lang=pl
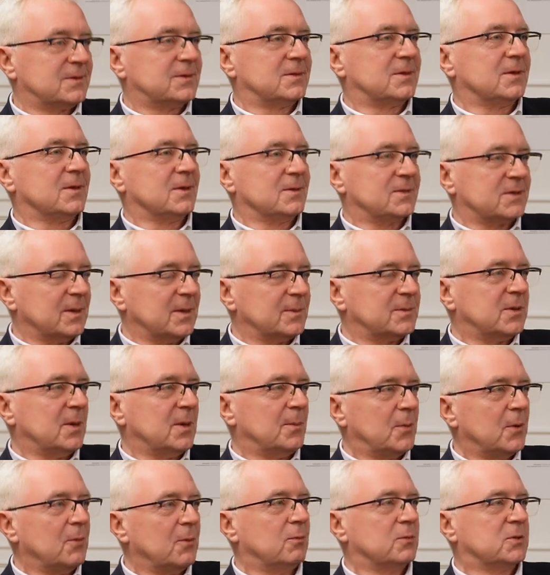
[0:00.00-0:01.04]
to, to,
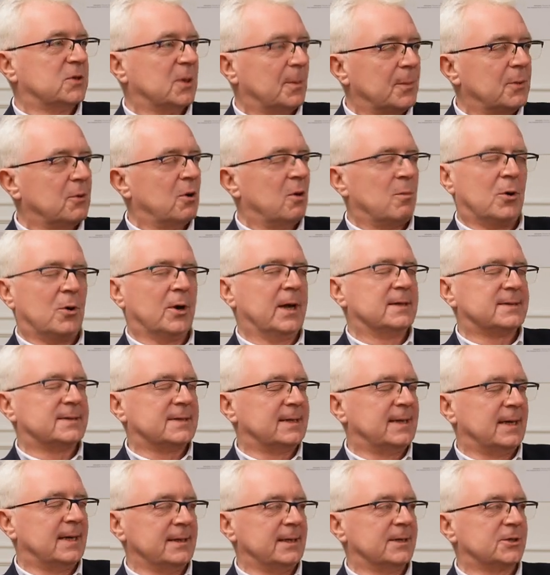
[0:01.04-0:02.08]
to, był, to było moje
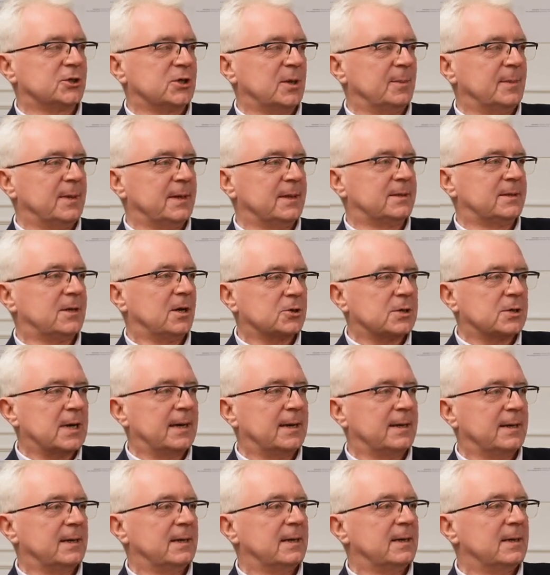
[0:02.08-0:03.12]
zadanie, żeby
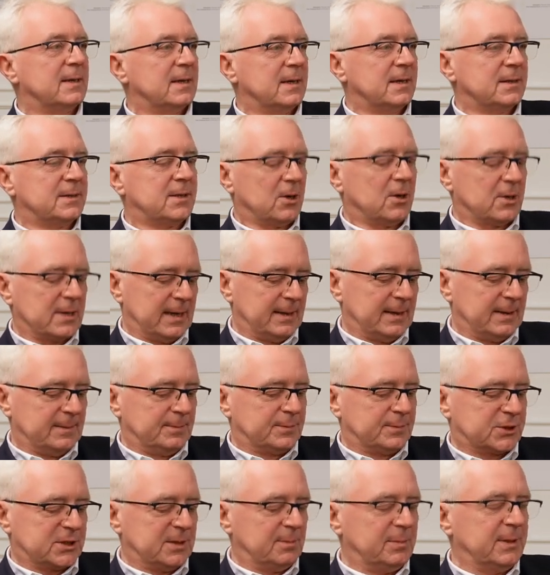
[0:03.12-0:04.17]
trochę, trochę
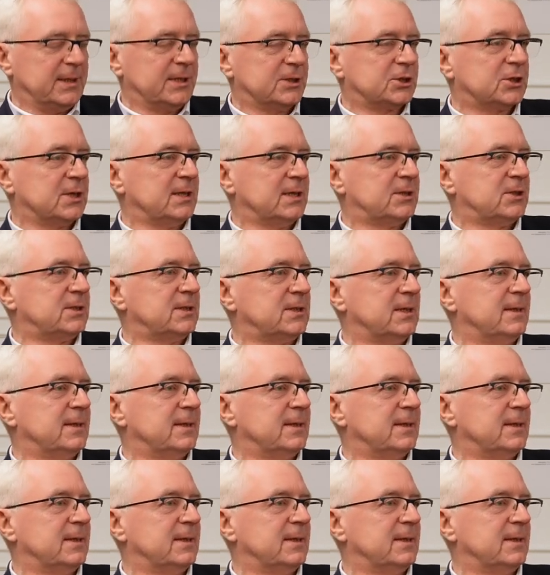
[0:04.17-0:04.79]
przybliżyć